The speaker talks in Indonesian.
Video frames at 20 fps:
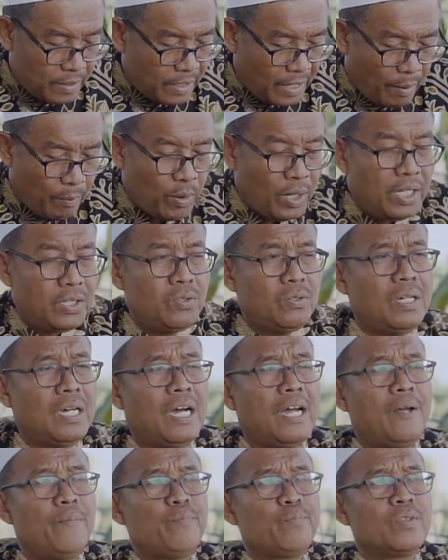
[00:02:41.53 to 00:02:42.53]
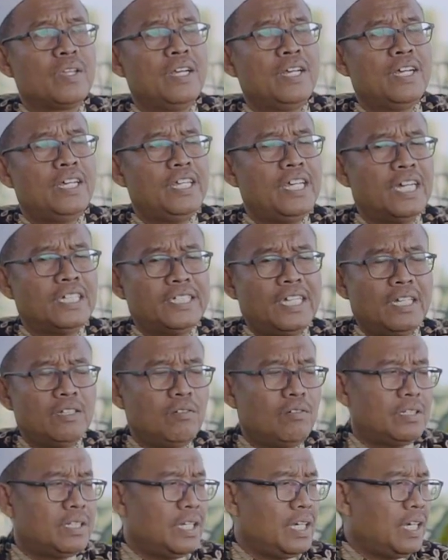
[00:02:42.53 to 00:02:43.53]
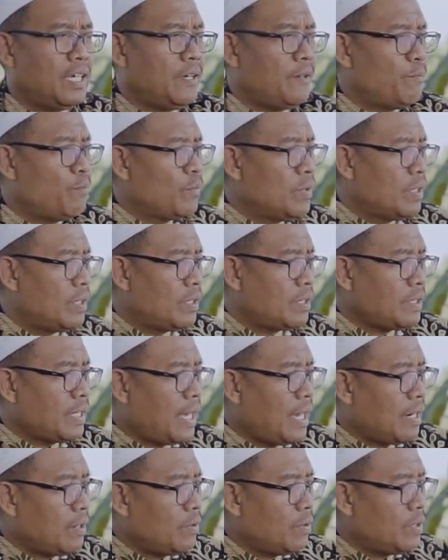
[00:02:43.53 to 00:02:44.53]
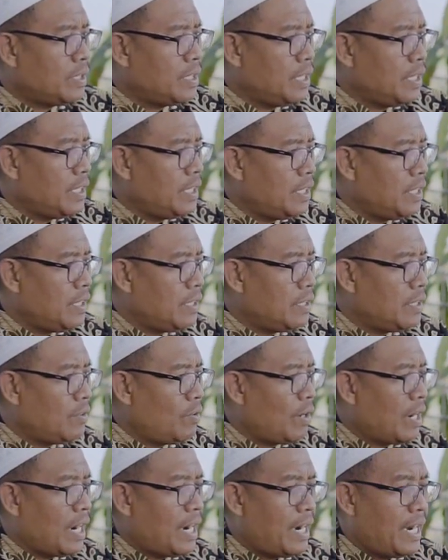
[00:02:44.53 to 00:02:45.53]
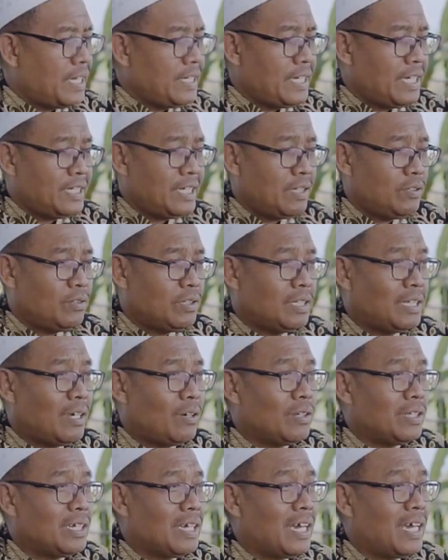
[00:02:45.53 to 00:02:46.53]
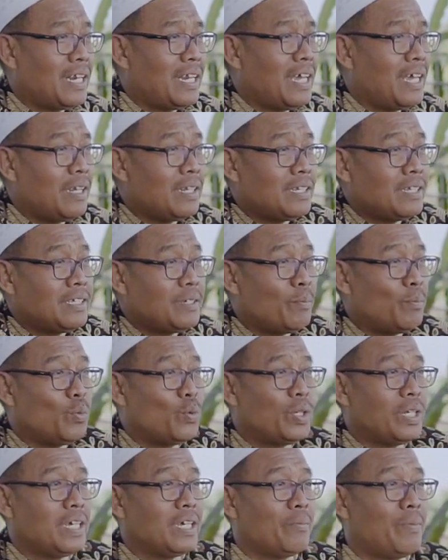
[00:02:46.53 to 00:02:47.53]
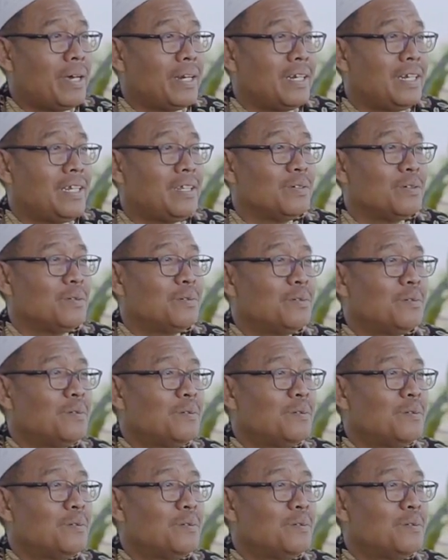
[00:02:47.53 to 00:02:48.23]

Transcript: Nggak boleh juga. Yang satu ditaruh di luang landak, yang satu ditaruh di tangannya cempuri kemarin itu.